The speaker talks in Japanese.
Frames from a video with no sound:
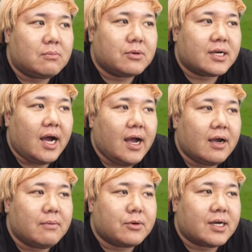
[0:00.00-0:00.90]
一回もう
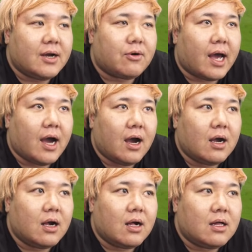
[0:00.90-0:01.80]
一回これ
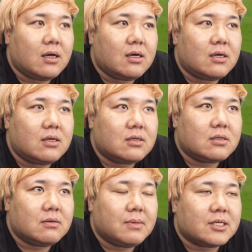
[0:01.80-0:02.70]

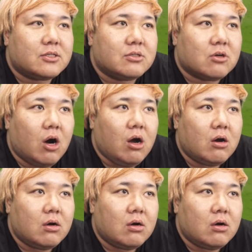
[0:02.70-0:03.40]
また来んの